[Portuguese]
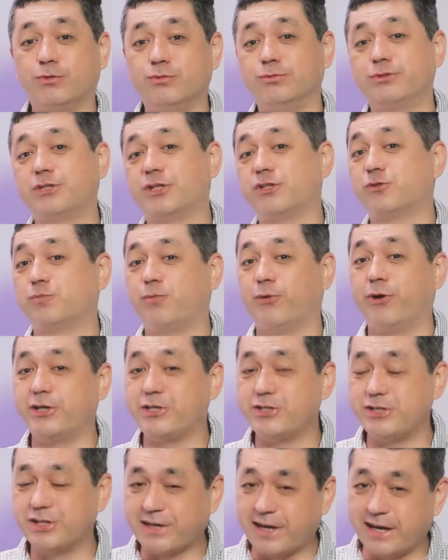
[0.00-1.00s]
com
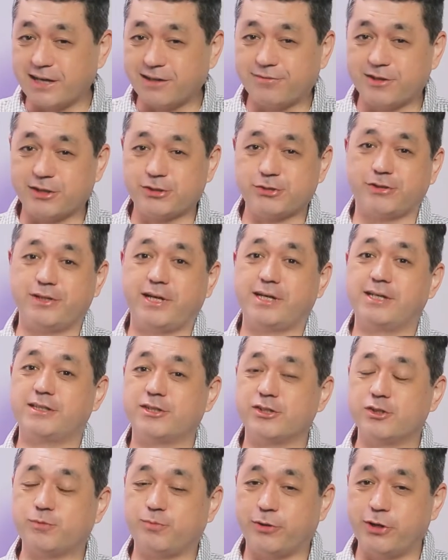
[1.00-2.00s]
transporte de carga fracionada,
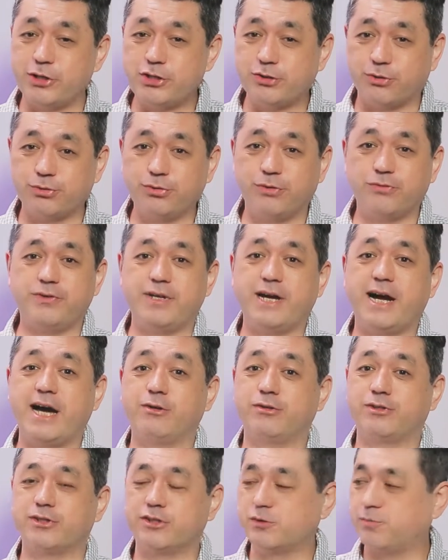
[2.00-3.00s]
transporte
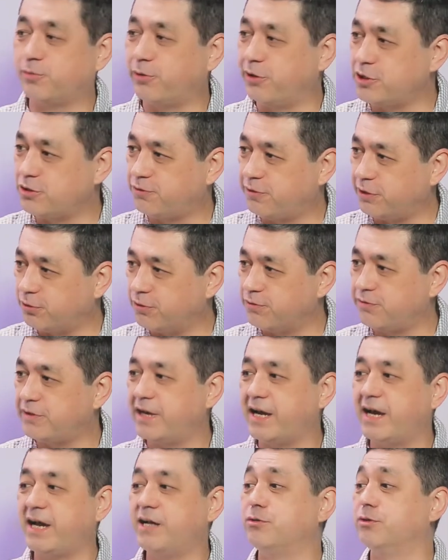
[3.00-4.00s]
rodoviário, transporte
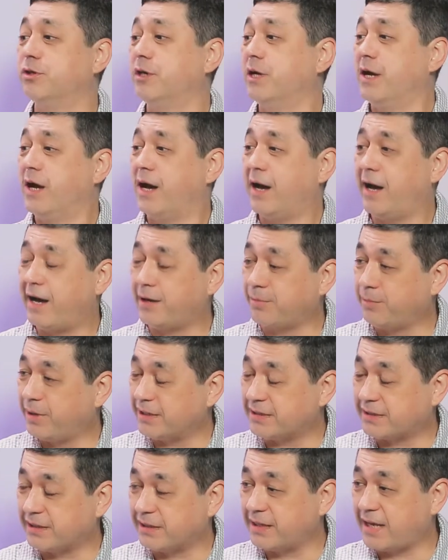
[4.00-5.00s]
ferroviário,
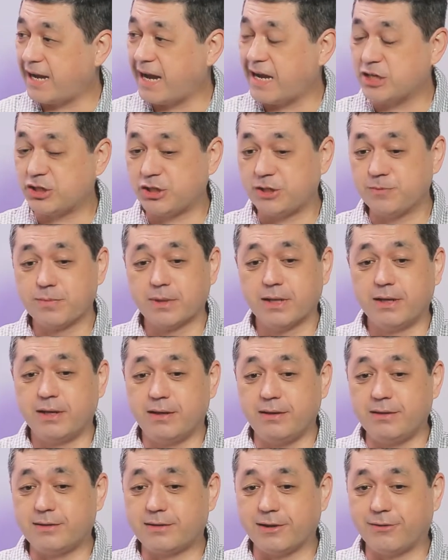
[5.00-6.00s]
armazenagem.
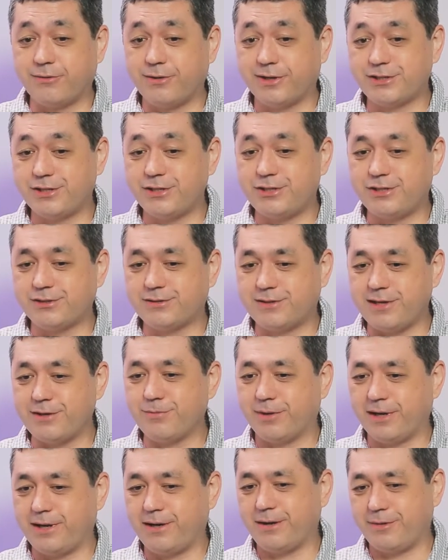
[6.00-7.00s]
Então a gente tem
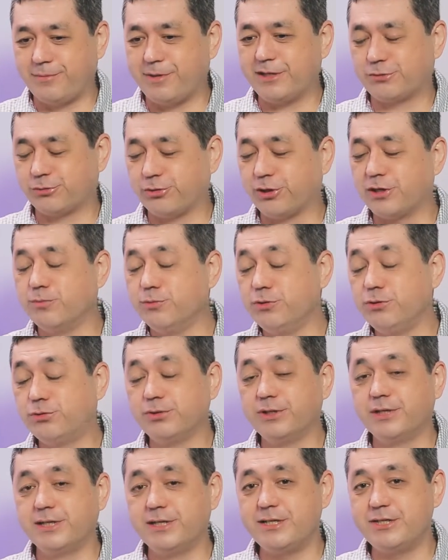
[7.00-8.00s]
uma, uma história
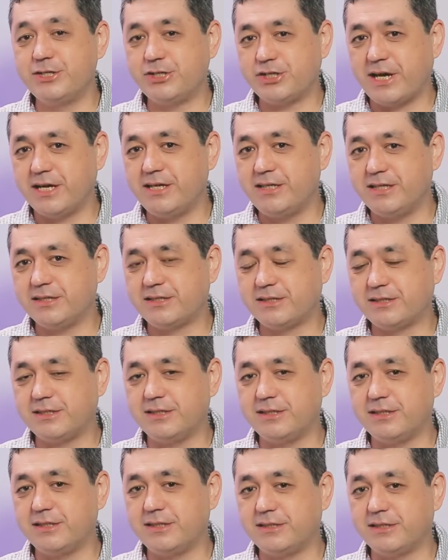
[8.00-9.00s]
muito grande aí
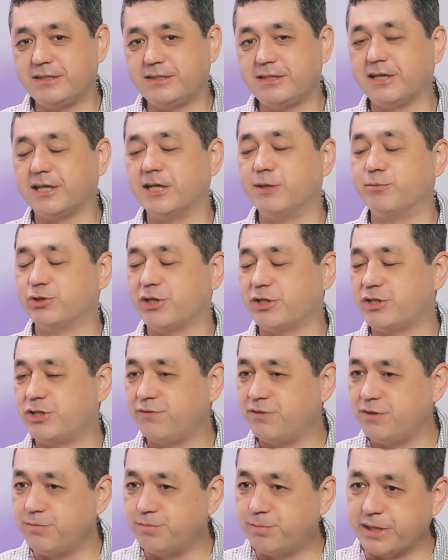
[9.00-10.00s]
nesse, nesse ramo. Já
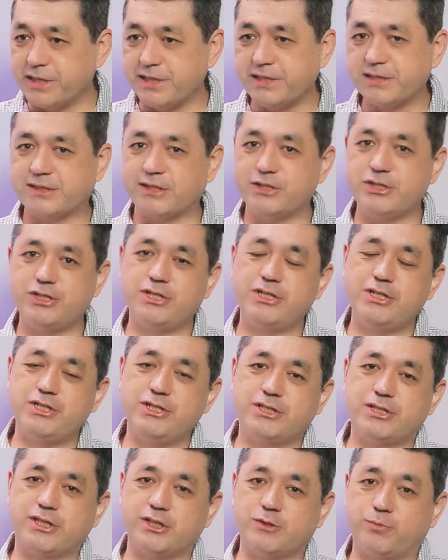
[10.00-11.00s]
tive empresa de,
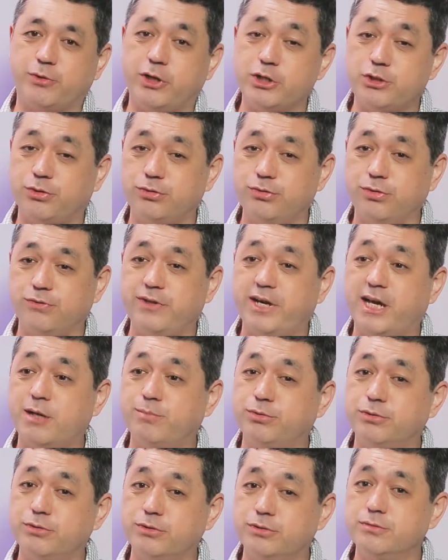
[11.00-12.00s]
de transporte
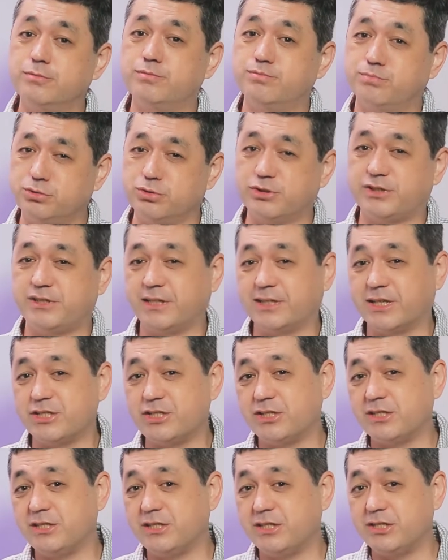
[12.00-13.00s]
rodoviário por, por cerca
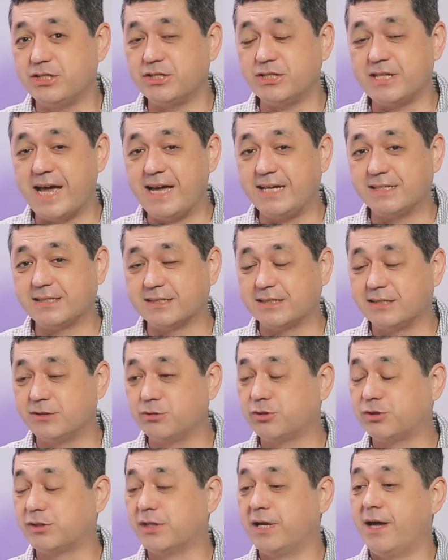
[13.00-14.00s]
de, de 10
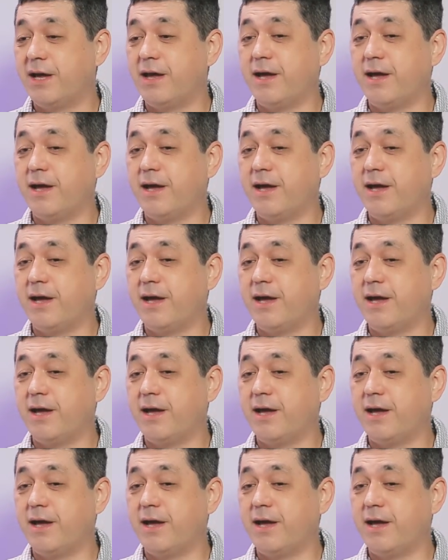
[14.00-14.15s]
anos.